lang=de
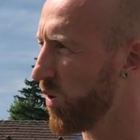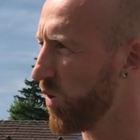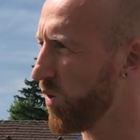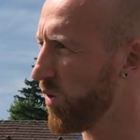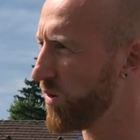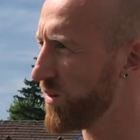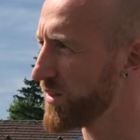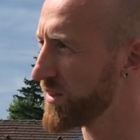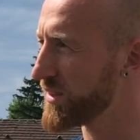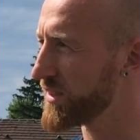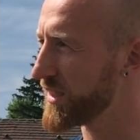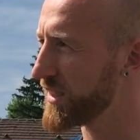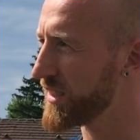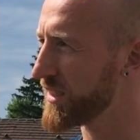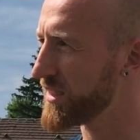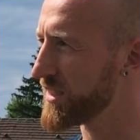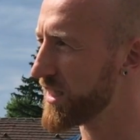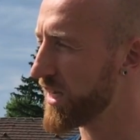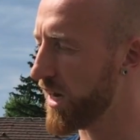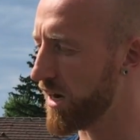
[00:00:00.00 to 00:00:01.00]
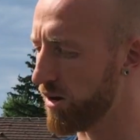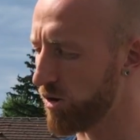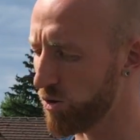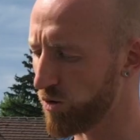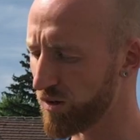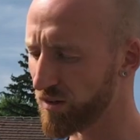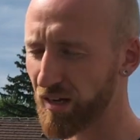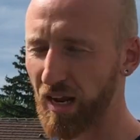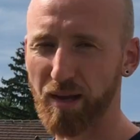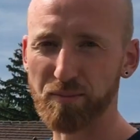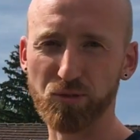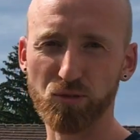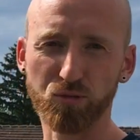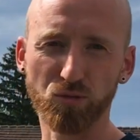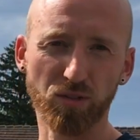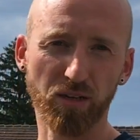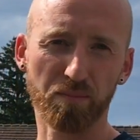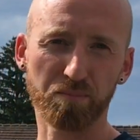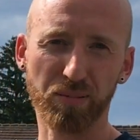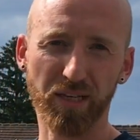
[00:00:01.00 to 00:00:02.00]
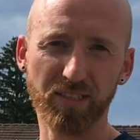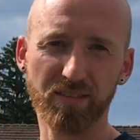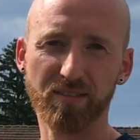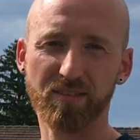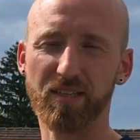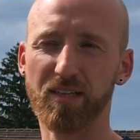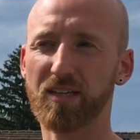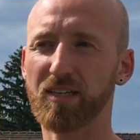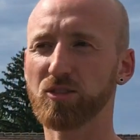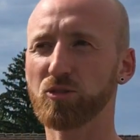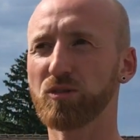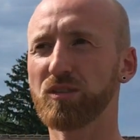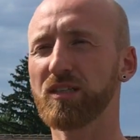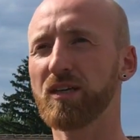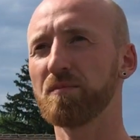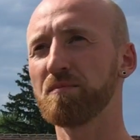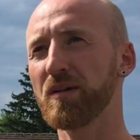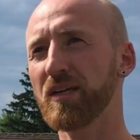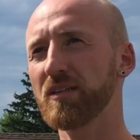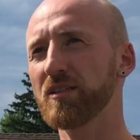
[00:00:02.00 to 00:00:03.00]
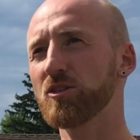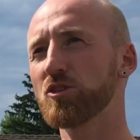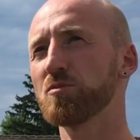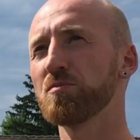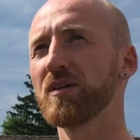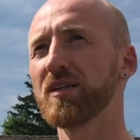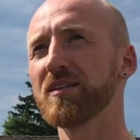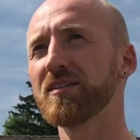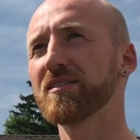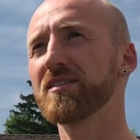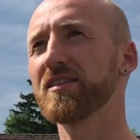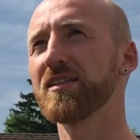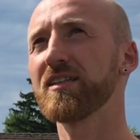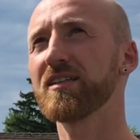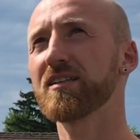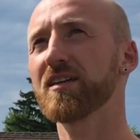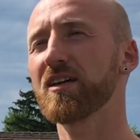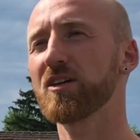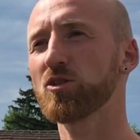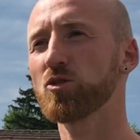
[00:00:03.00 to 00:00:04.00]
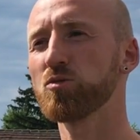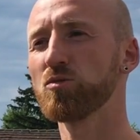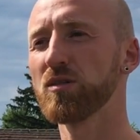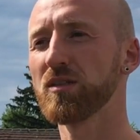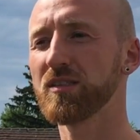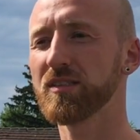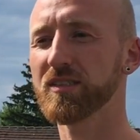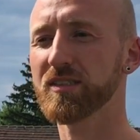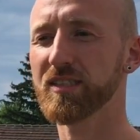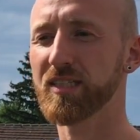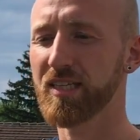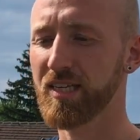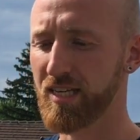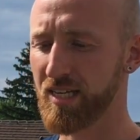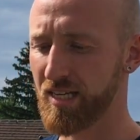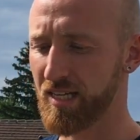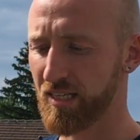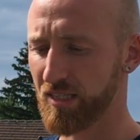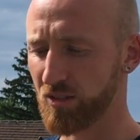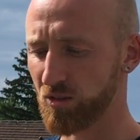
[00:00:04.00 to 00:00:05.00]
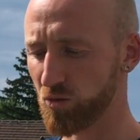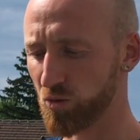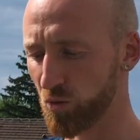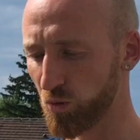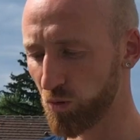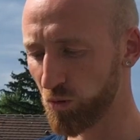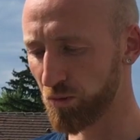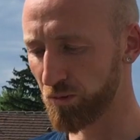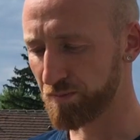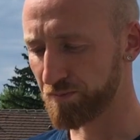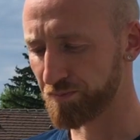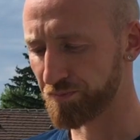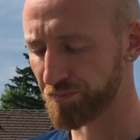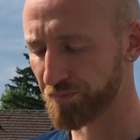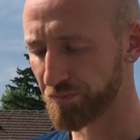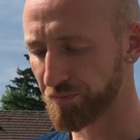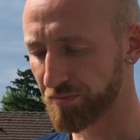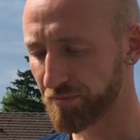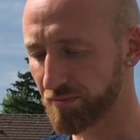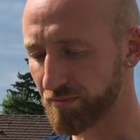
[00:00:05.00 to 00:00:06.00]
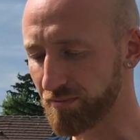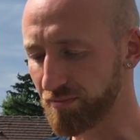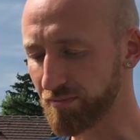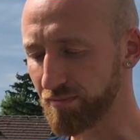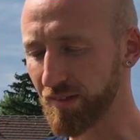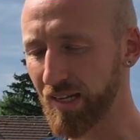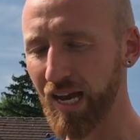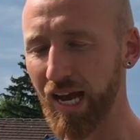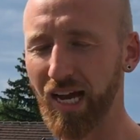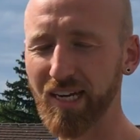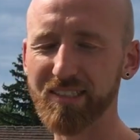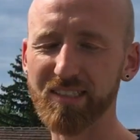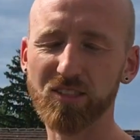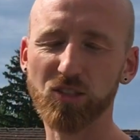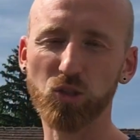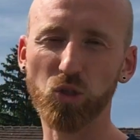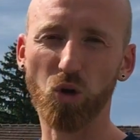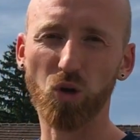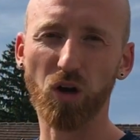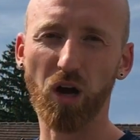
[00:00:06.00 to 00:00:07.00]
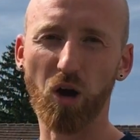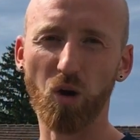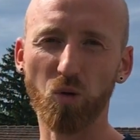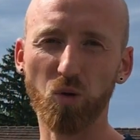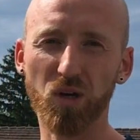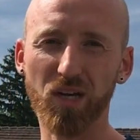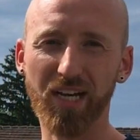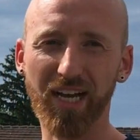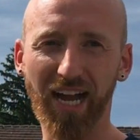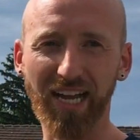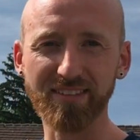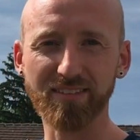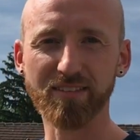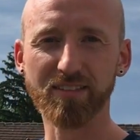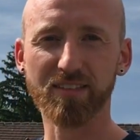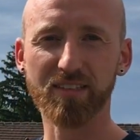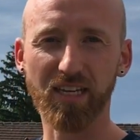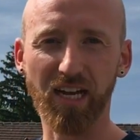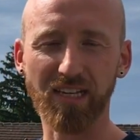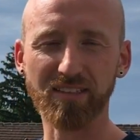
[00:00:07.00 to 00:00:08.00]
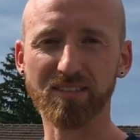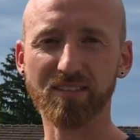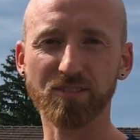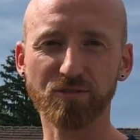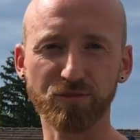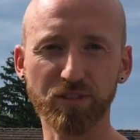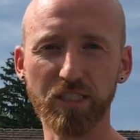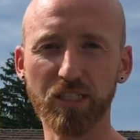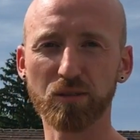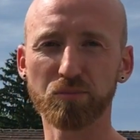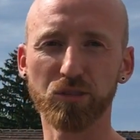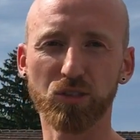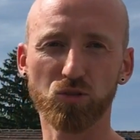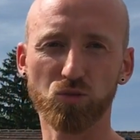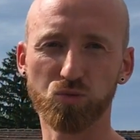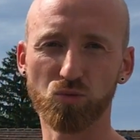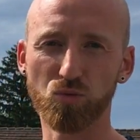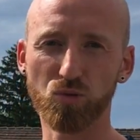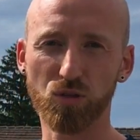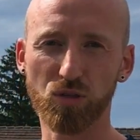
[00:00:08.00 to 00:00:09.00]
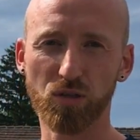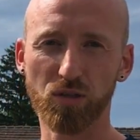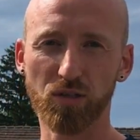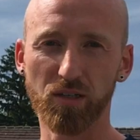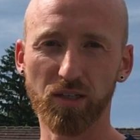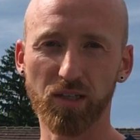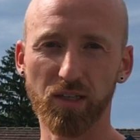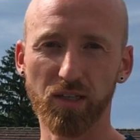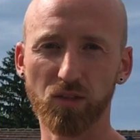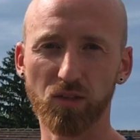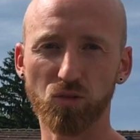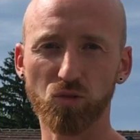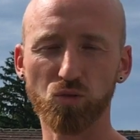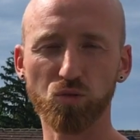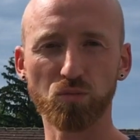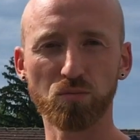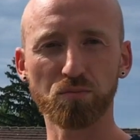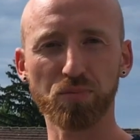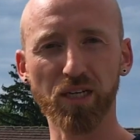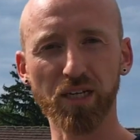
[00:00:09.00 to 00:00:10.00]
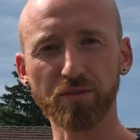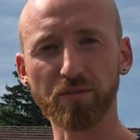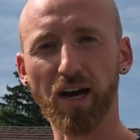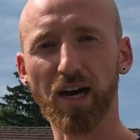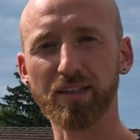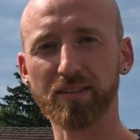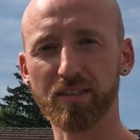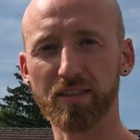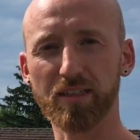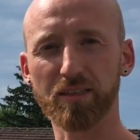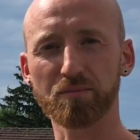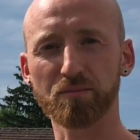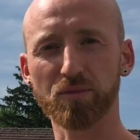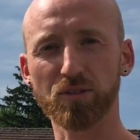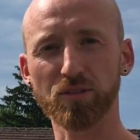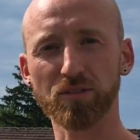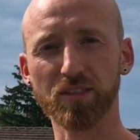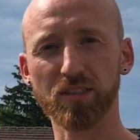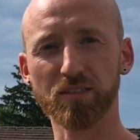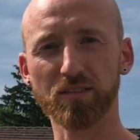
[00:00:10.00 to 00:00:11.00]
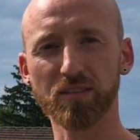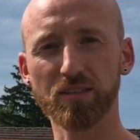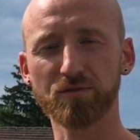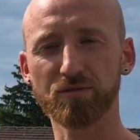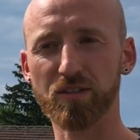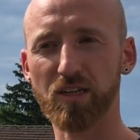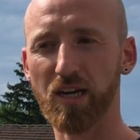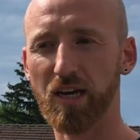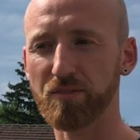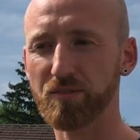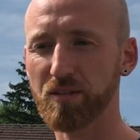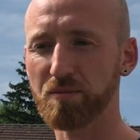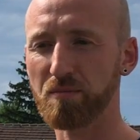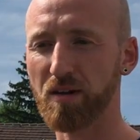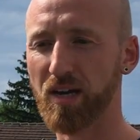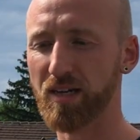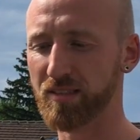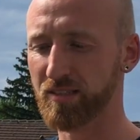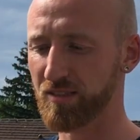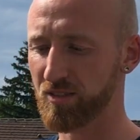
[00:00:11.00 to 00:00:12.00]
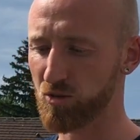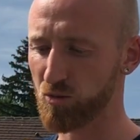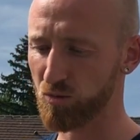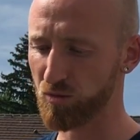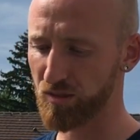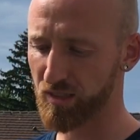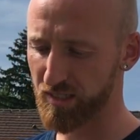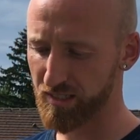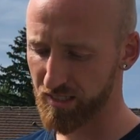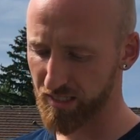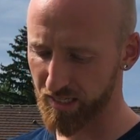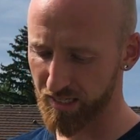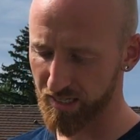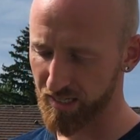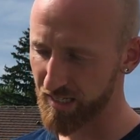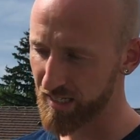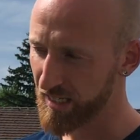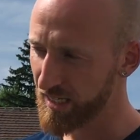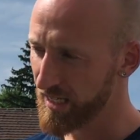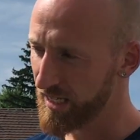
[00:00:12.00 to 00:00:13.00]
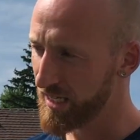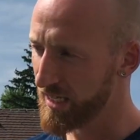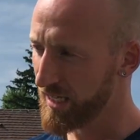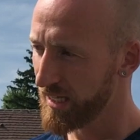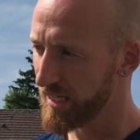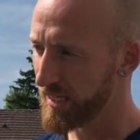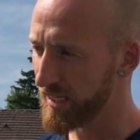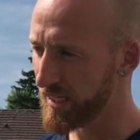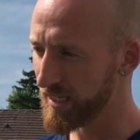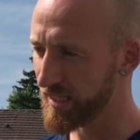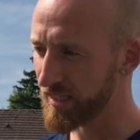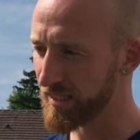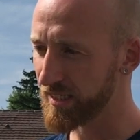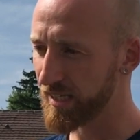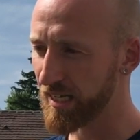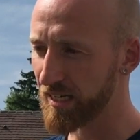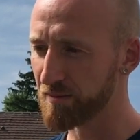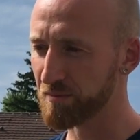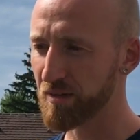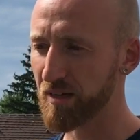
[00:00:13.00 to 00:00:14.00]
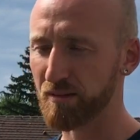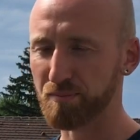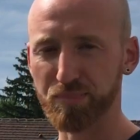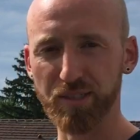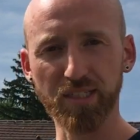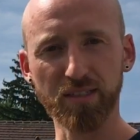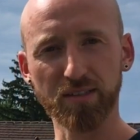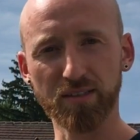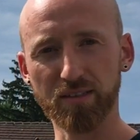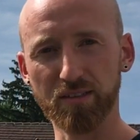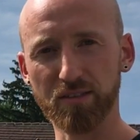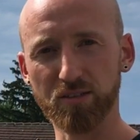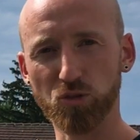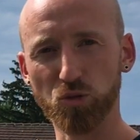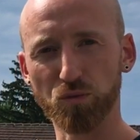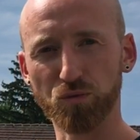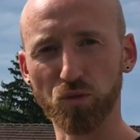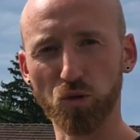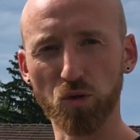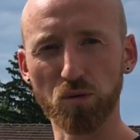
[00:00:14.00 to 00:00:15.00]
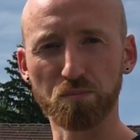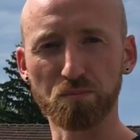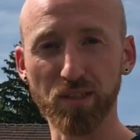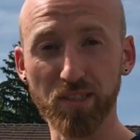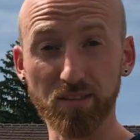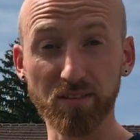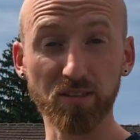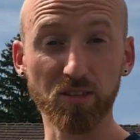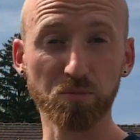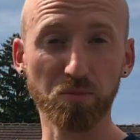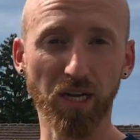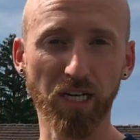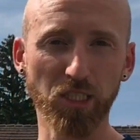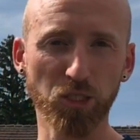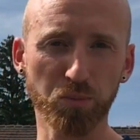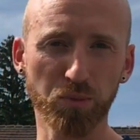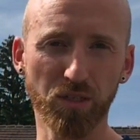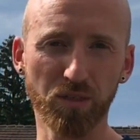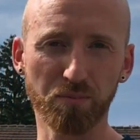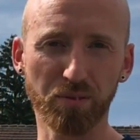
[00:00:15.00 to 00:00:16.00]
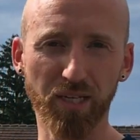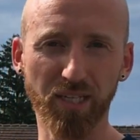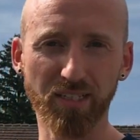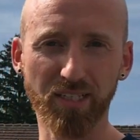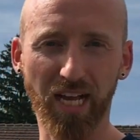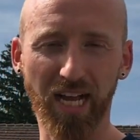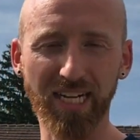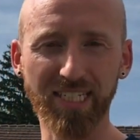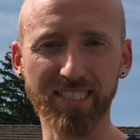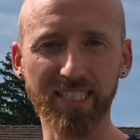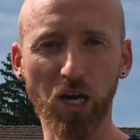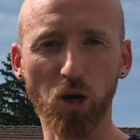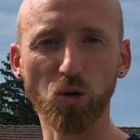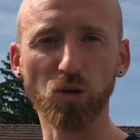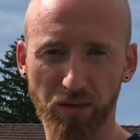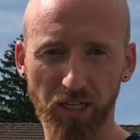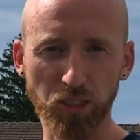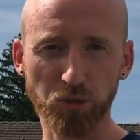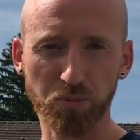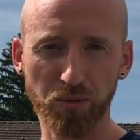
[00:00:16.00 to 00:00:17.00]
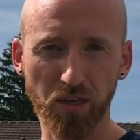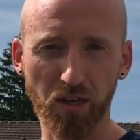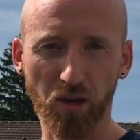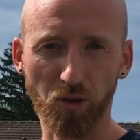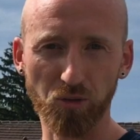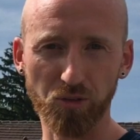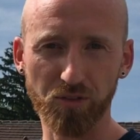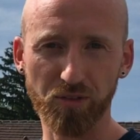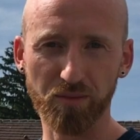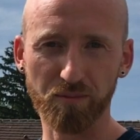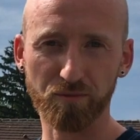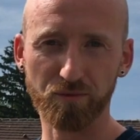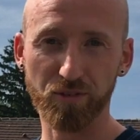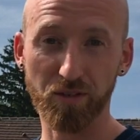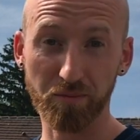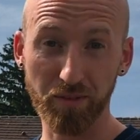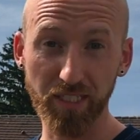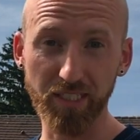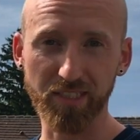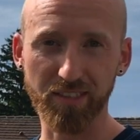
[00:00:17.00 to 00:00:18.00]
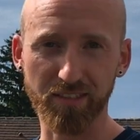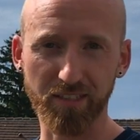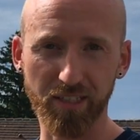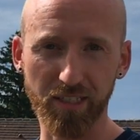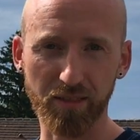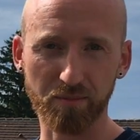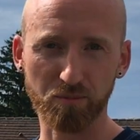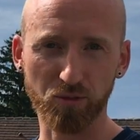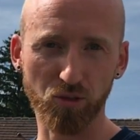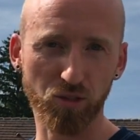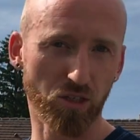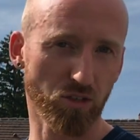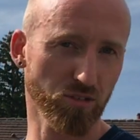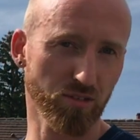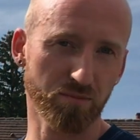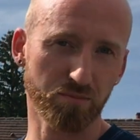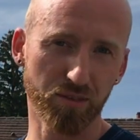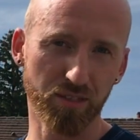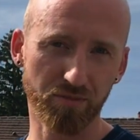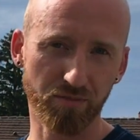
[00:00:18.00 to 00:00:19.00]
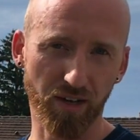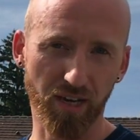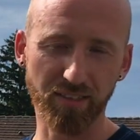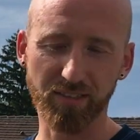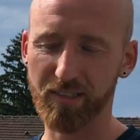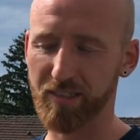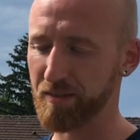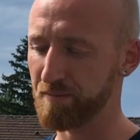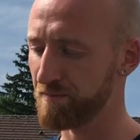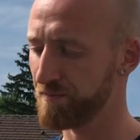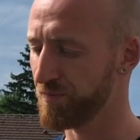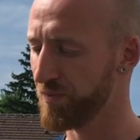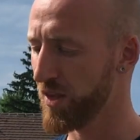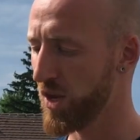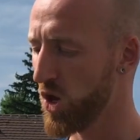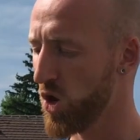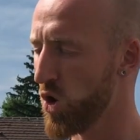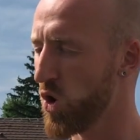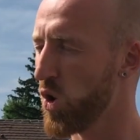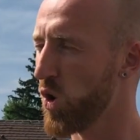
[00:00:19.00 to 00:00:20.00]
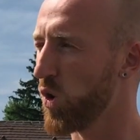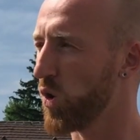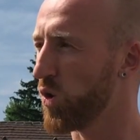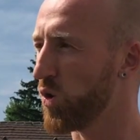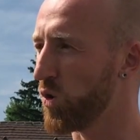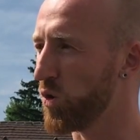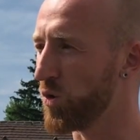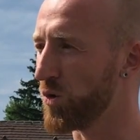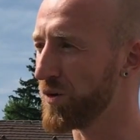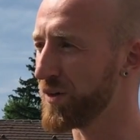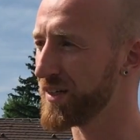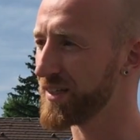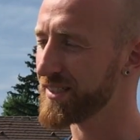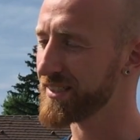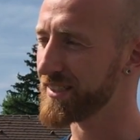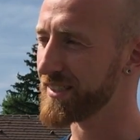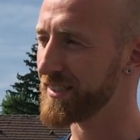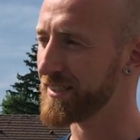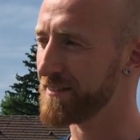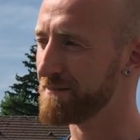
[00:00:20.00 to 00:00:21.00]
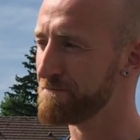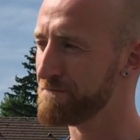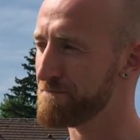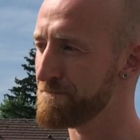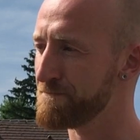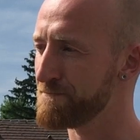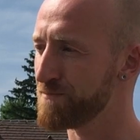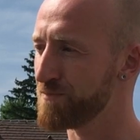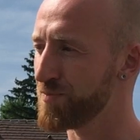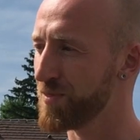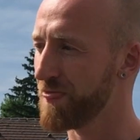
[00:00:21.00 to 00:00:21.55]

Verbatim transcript: und es auch ein absoluter Bestseller so in der Management-Literatur ist, so hat es doch auch ganz, ganz viel Bezug zum Privatleben. Und der Stephen Covey macht es so, dass er in jedem Kapitel sowohl Business-Beispiele bringt, als auch Beispiele aus dem Familienleben oder aus dem Privatleben. Und ähm,